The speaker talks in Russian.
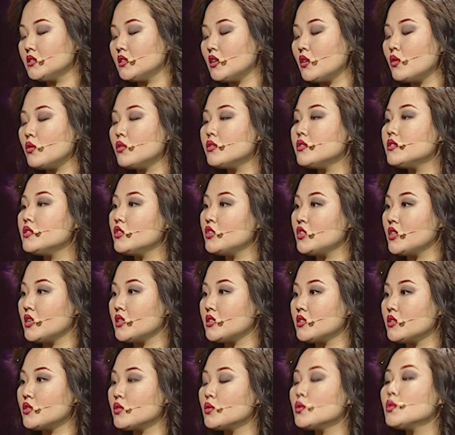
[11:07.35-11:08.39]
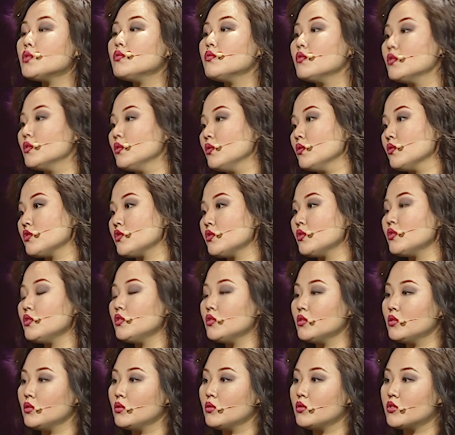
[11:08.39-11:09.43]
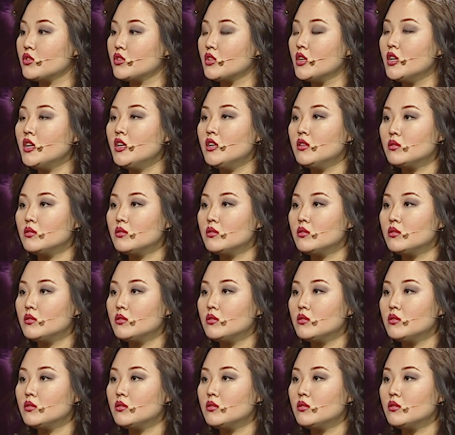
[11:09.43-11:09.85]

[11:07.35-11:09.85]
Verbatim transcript: какой он сейчас, что его гложет, что не гложет.